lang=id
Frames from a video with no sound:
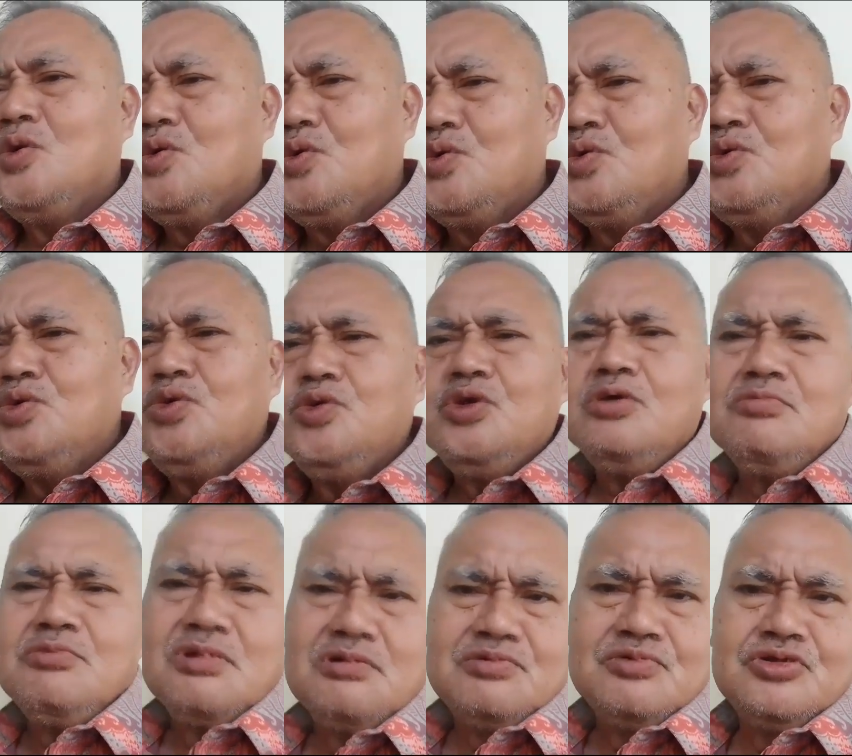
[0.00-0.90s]

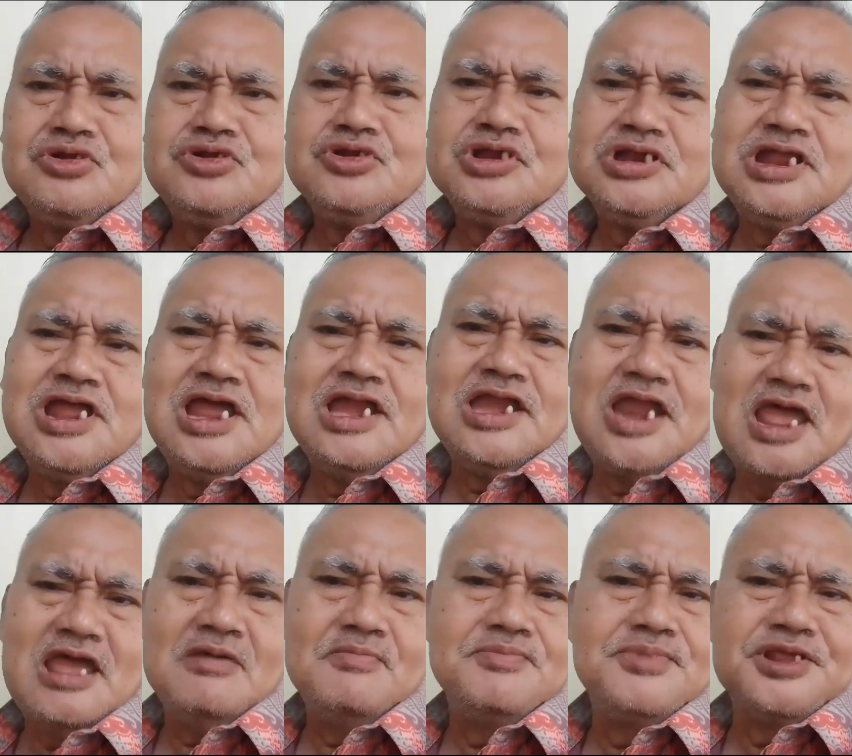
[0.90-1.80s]
untuk
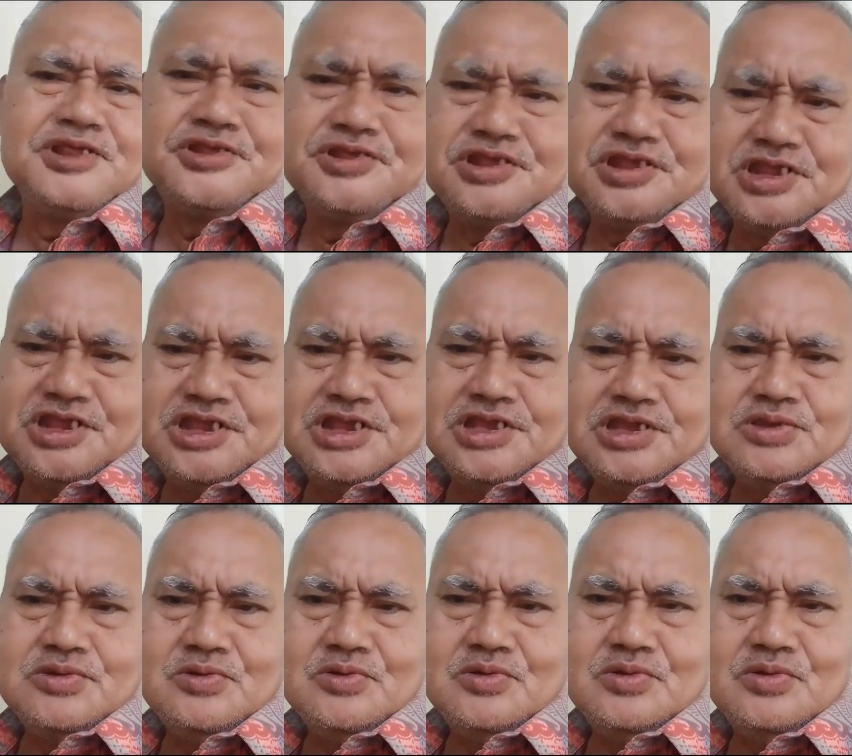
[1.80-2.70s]
mewujudkan ambisi
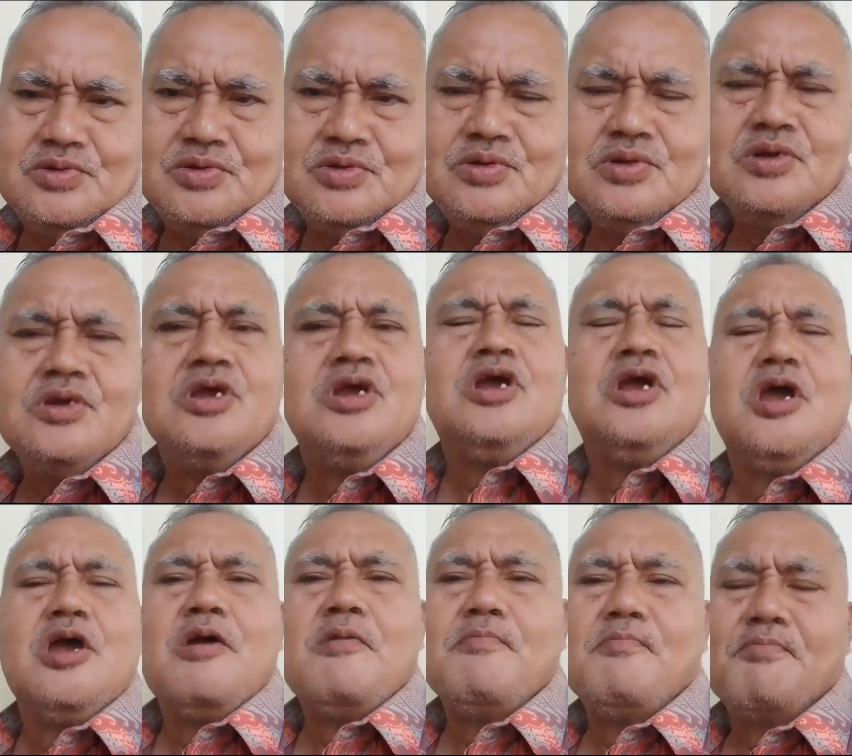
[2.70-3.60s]
itu.
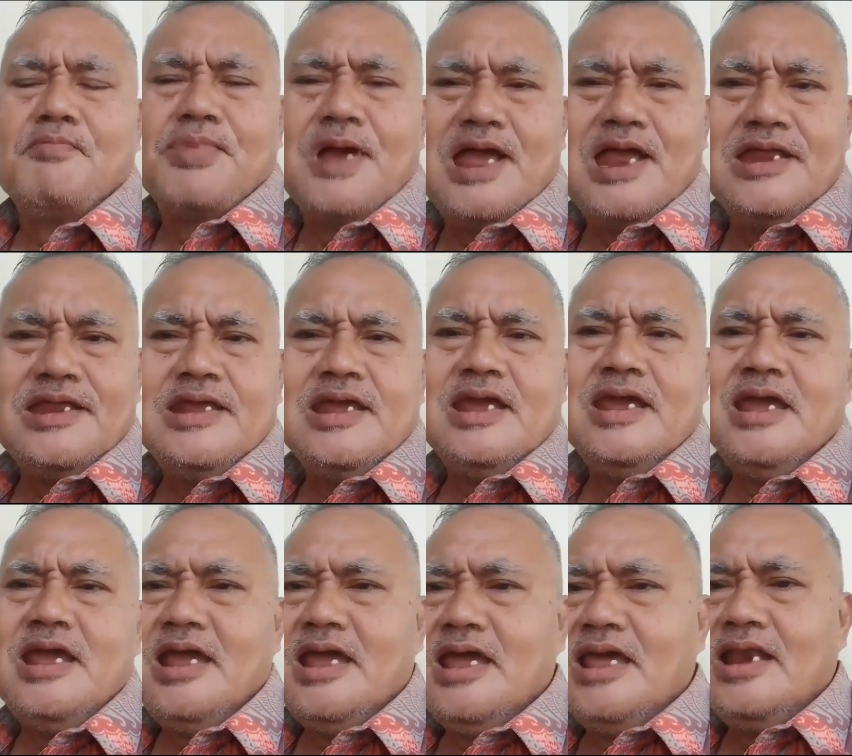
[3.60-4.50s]
Banyak
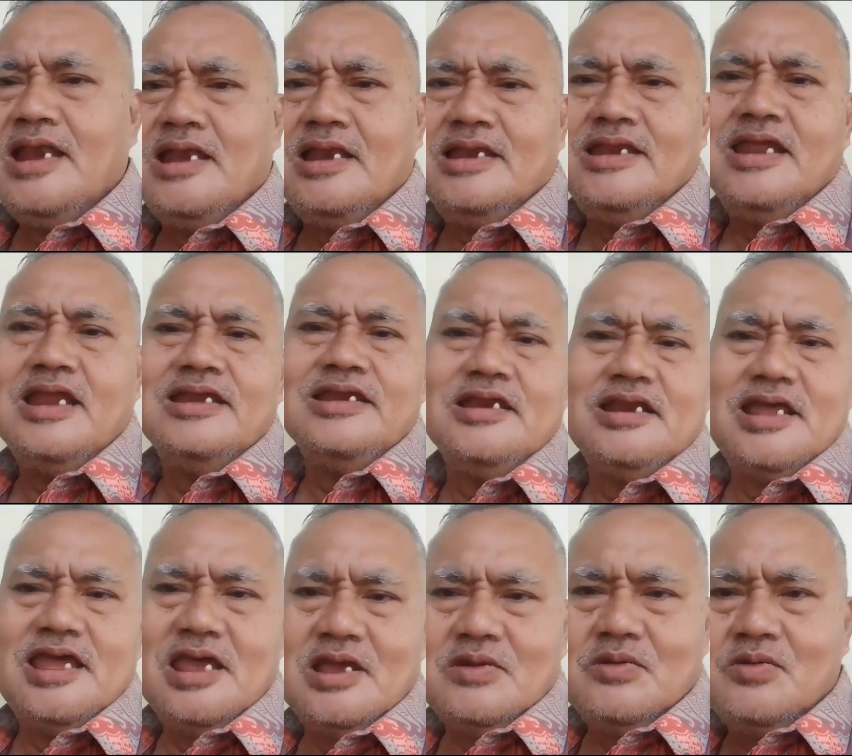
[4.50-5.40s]
hal yang
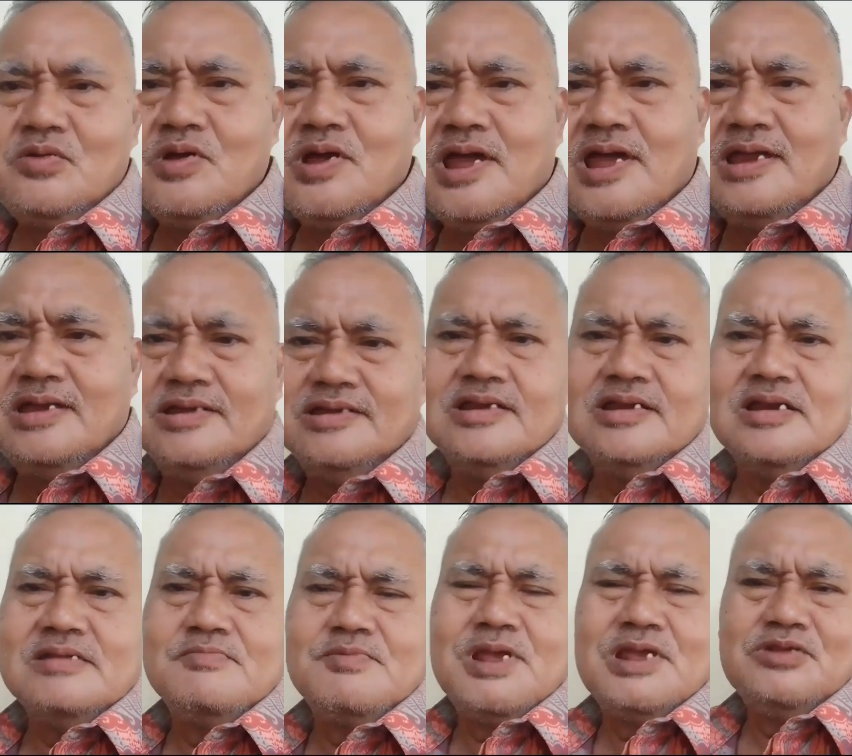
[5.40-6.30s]
dilakukan
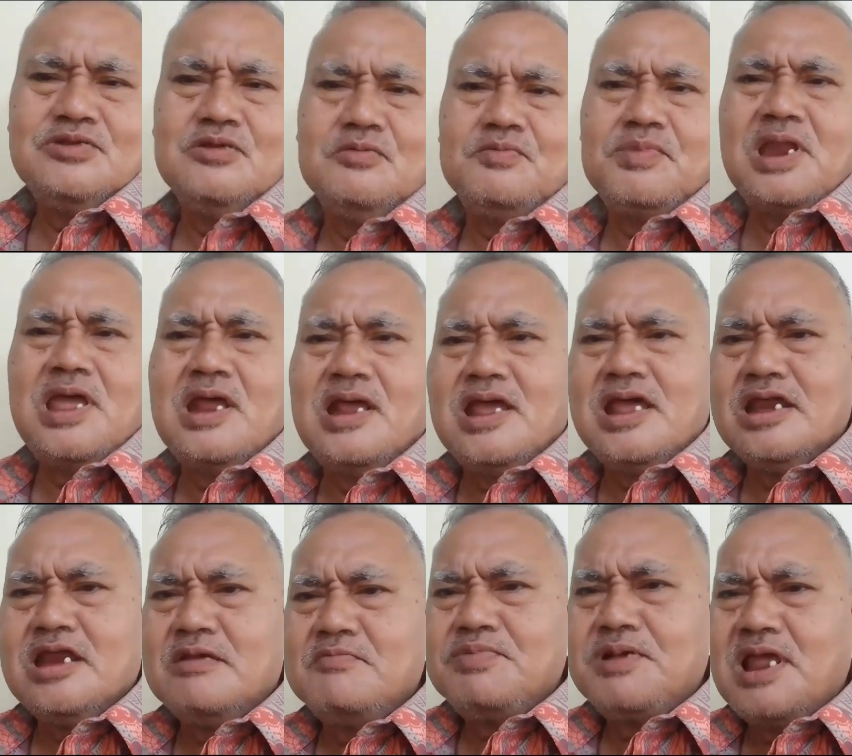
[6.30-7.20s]
termasuk
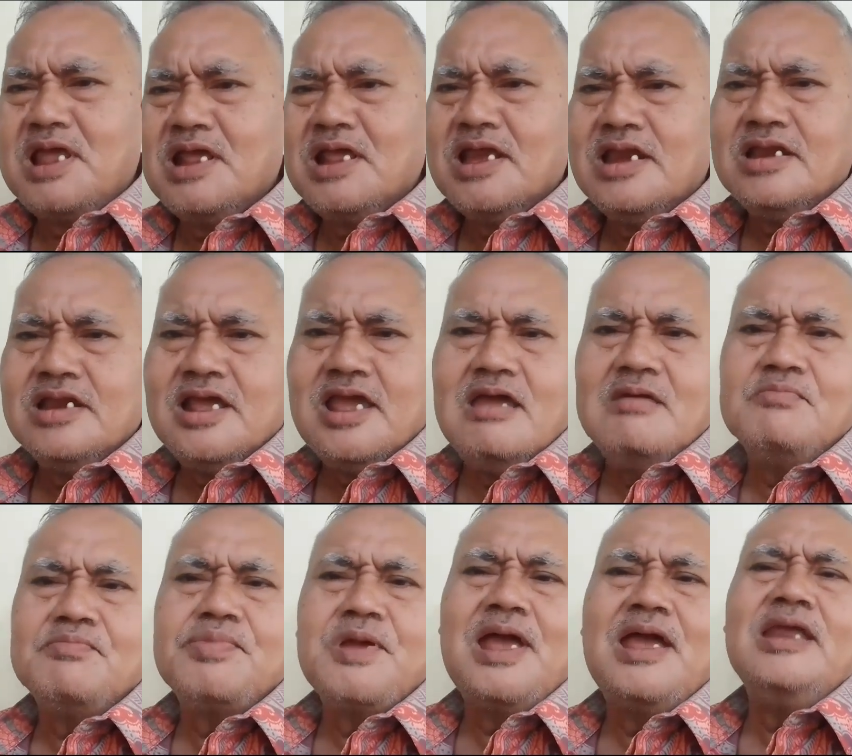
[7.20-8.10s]
pelanggaran-pelanggaran
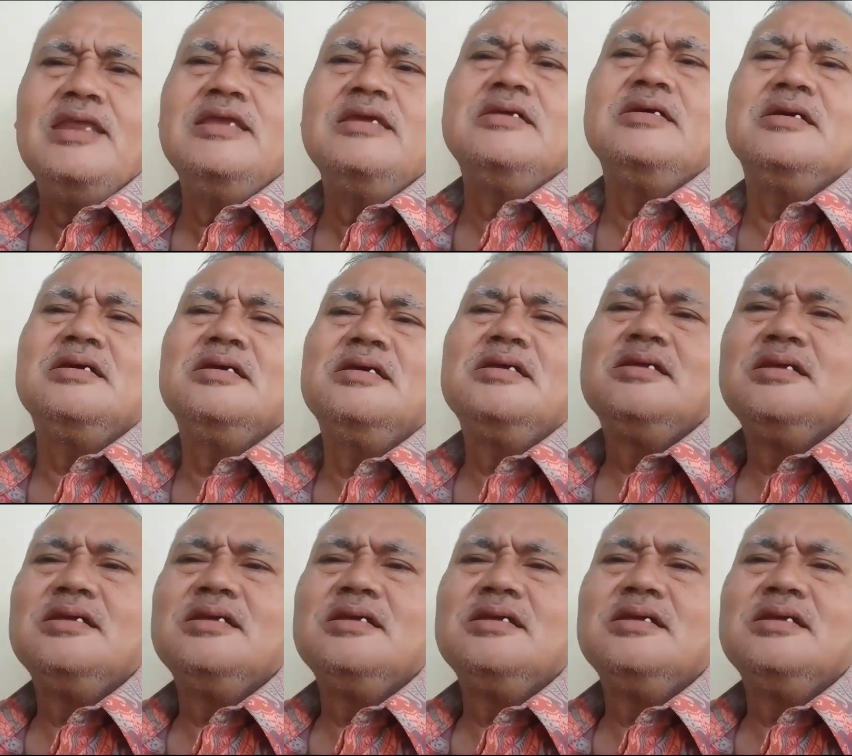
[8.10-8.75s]
kampanye